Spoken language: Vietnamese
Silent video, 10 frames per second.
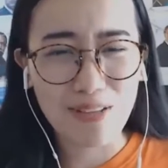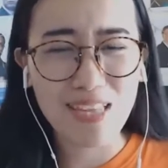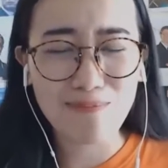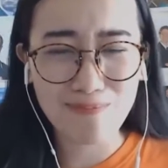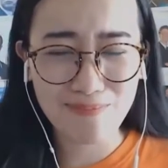quan
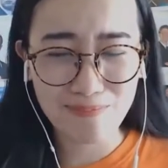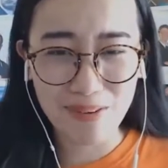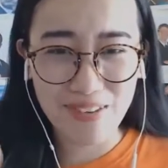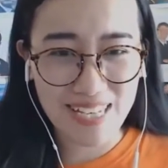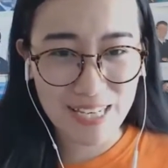tâm,
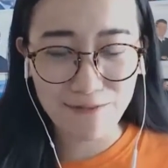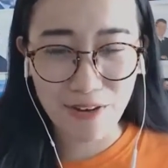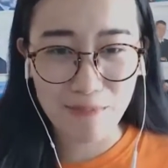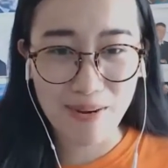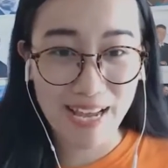bởi vì cái sản
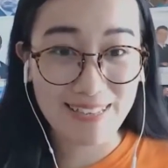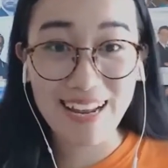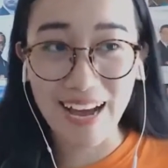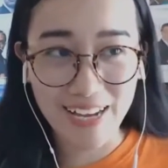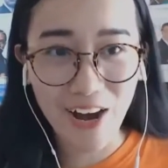phẩm này
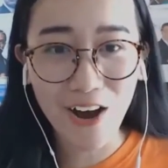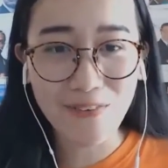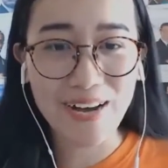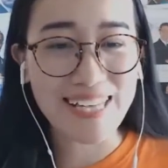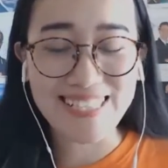rất là hay
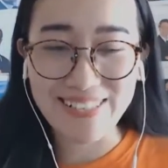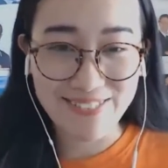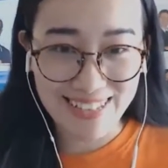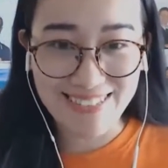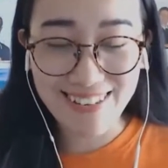ho và anh chị
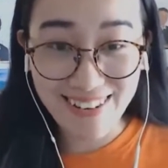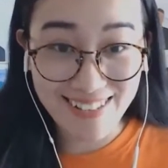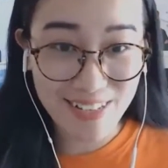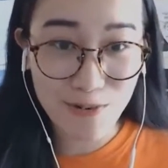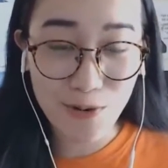có thể search
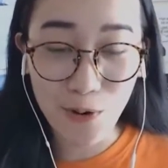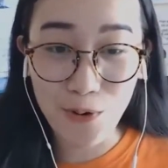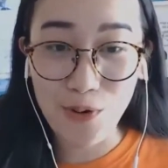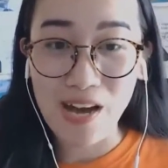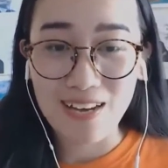ở trên
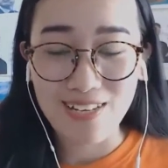Google,